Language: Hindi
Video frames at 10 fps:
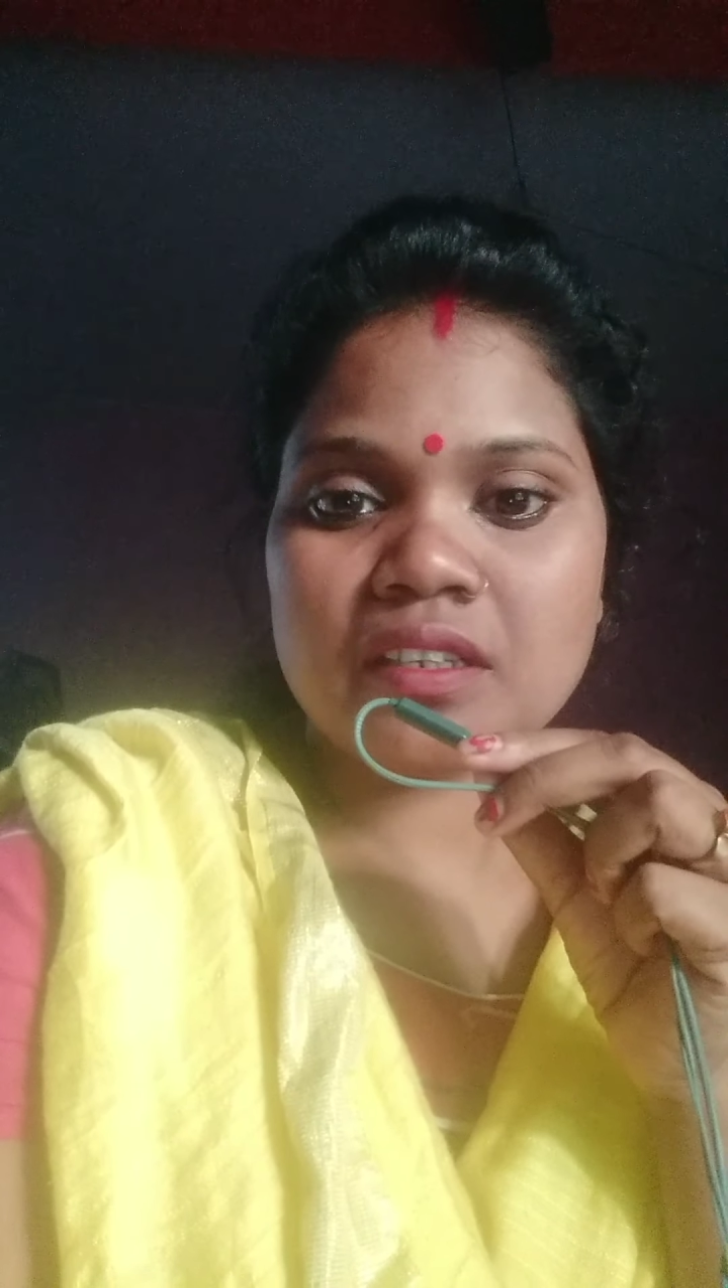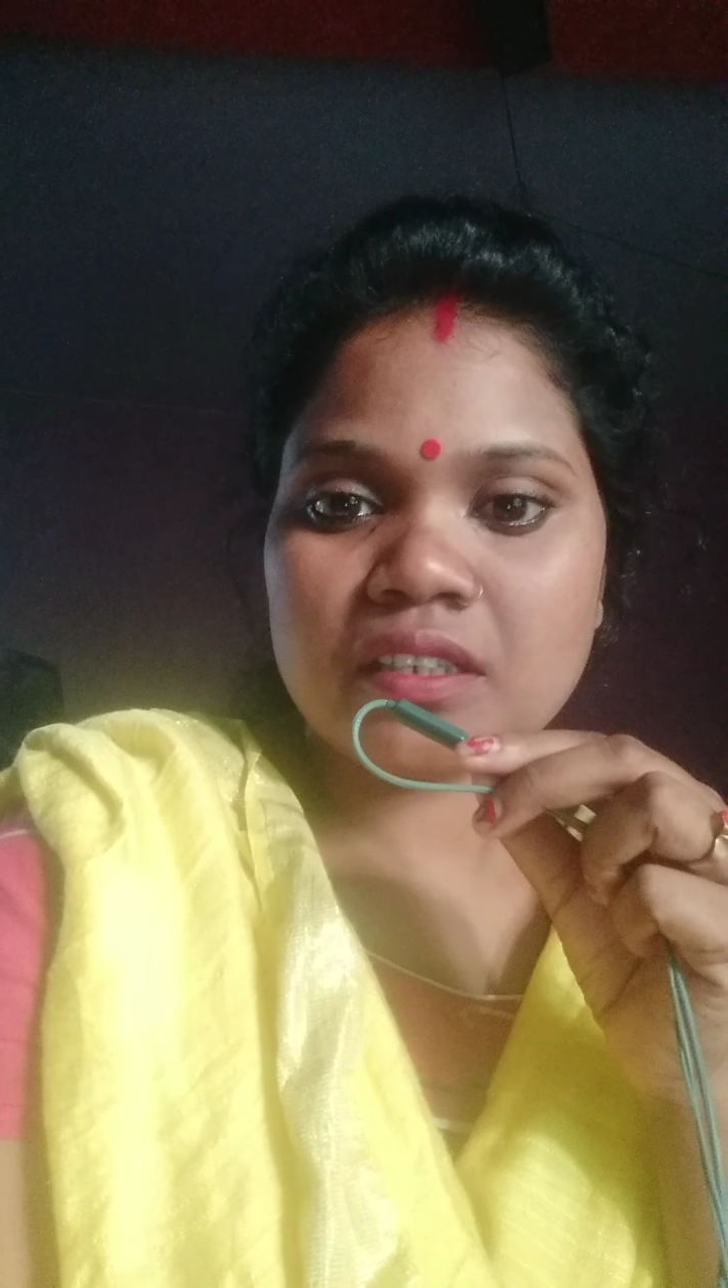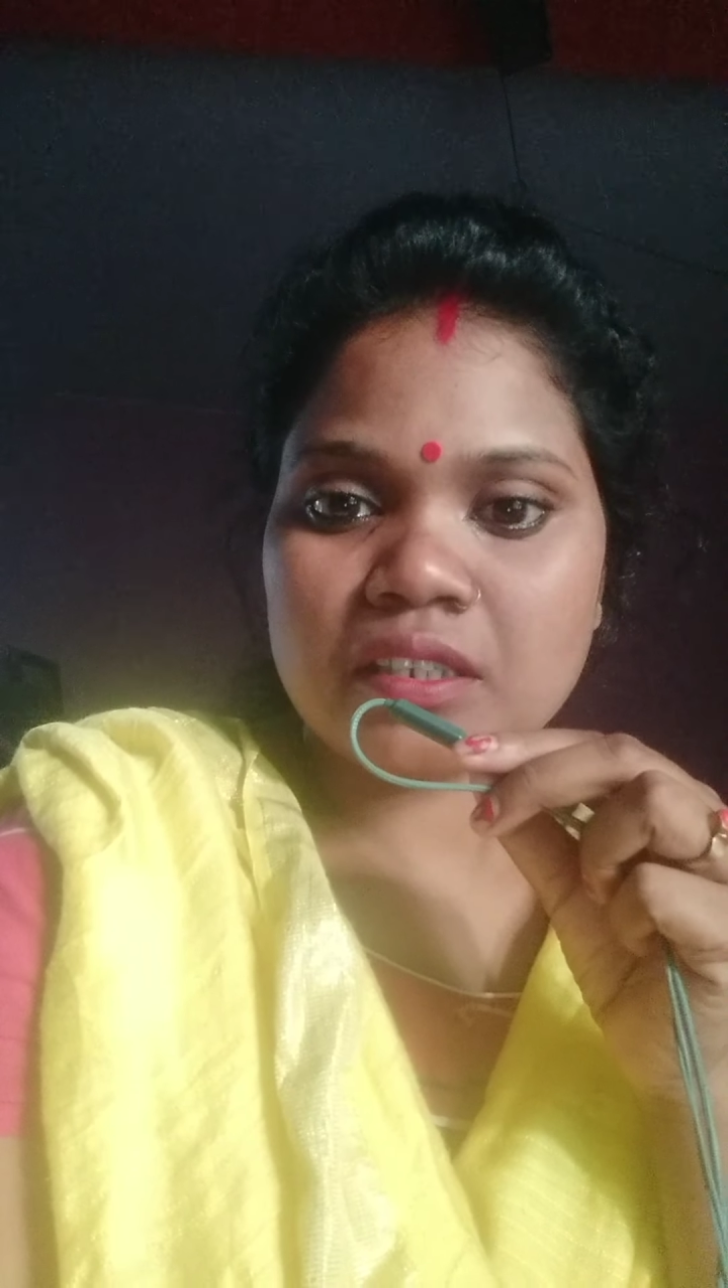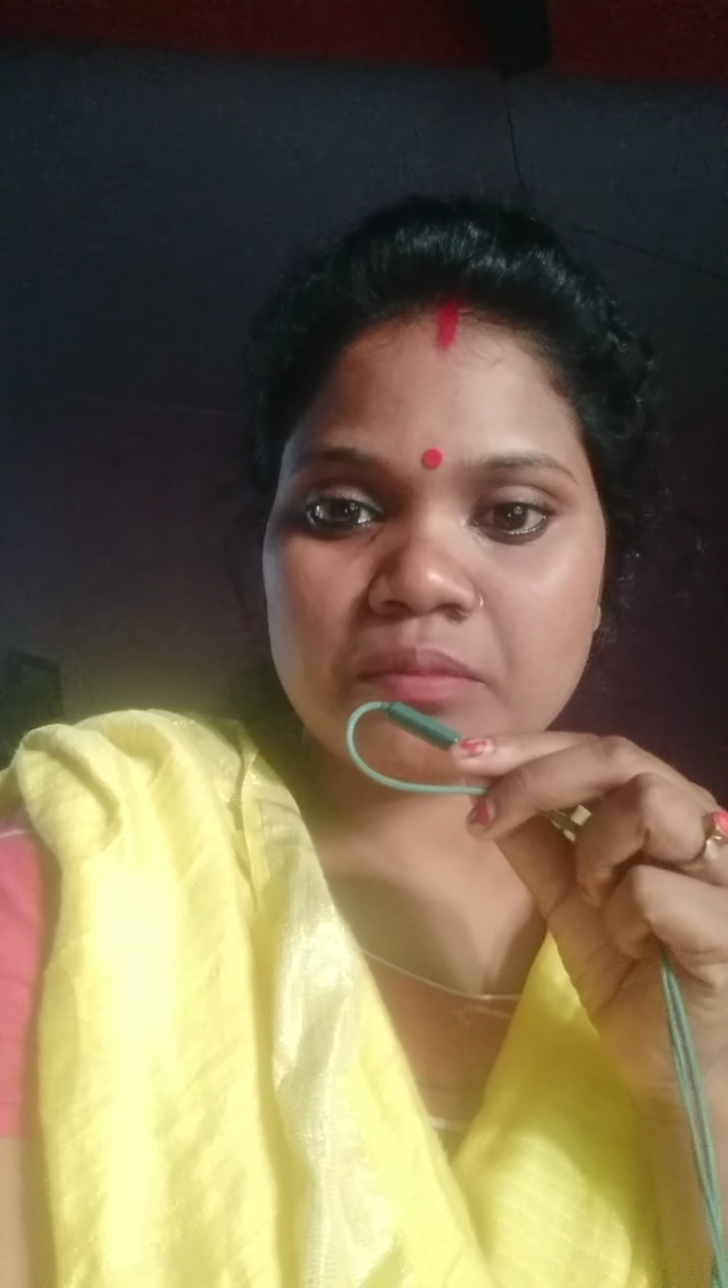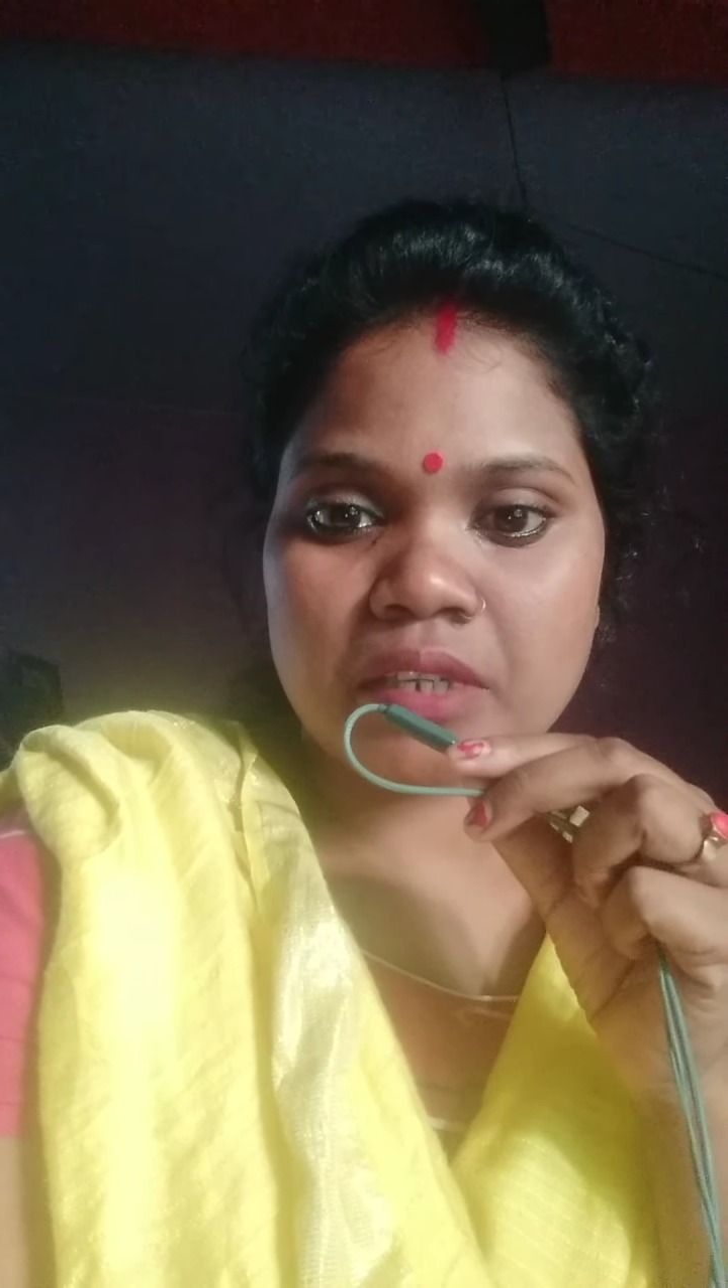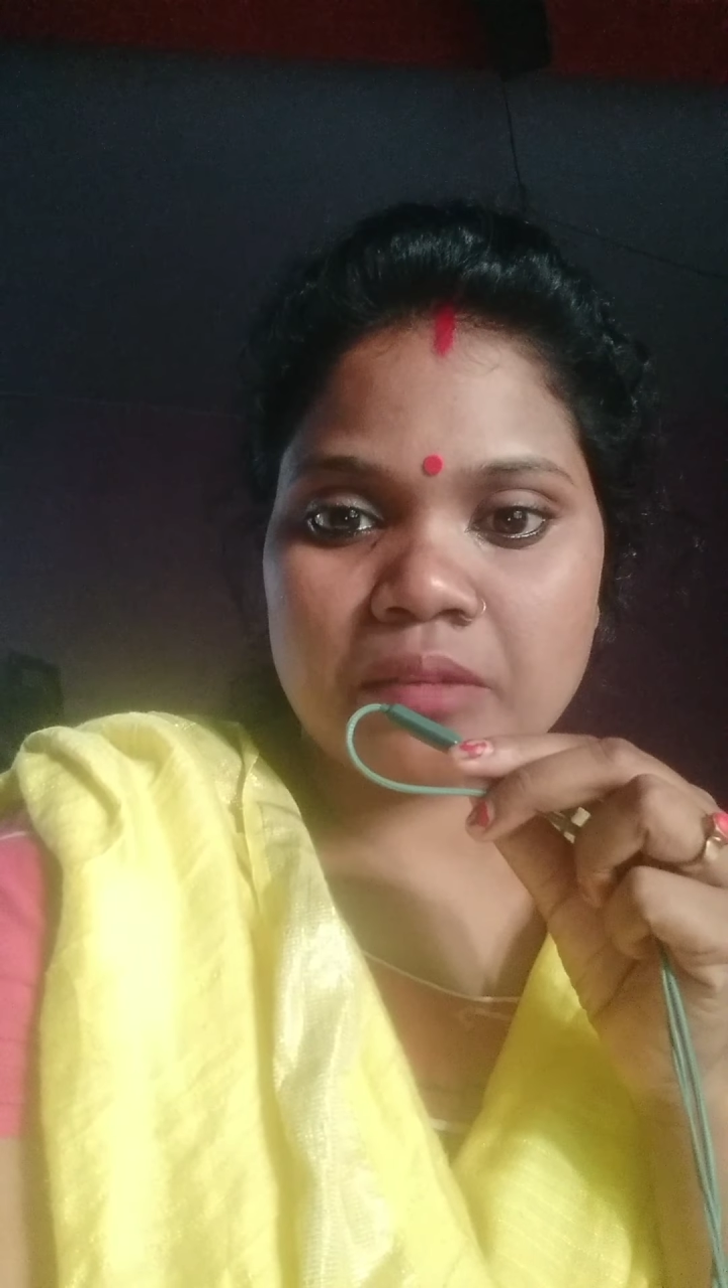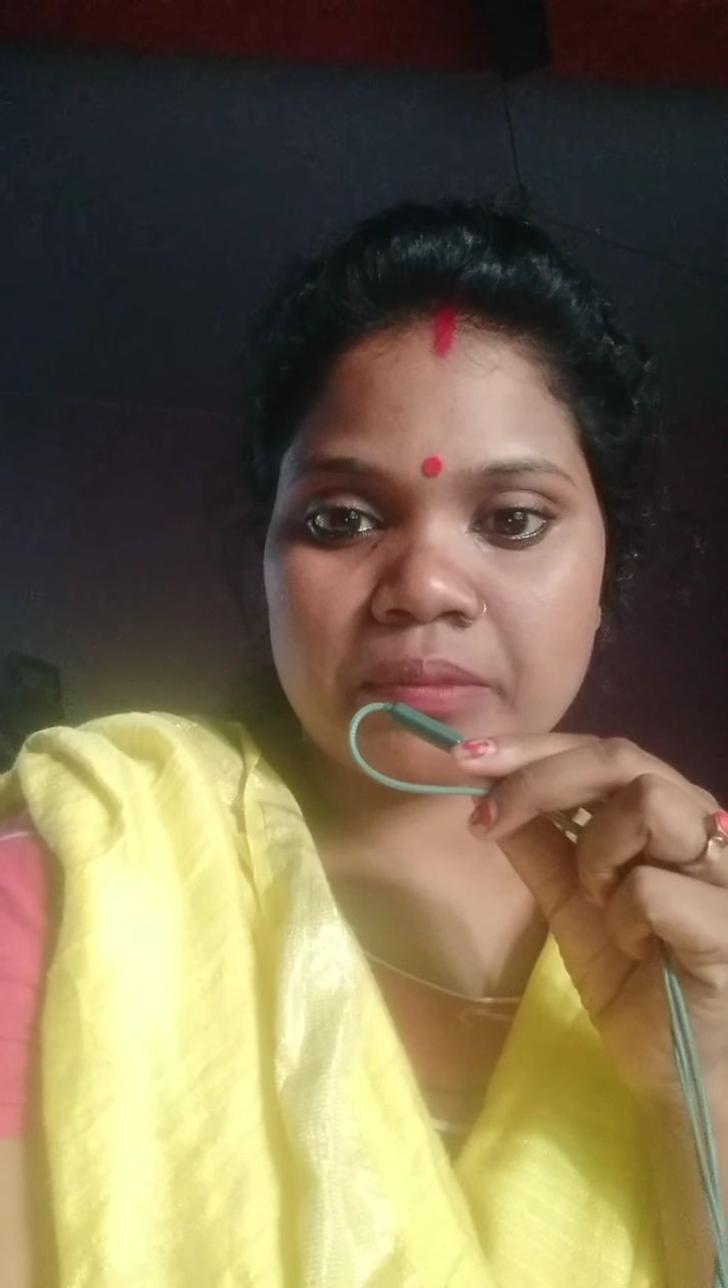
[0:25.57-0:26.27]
लेकिन मेरा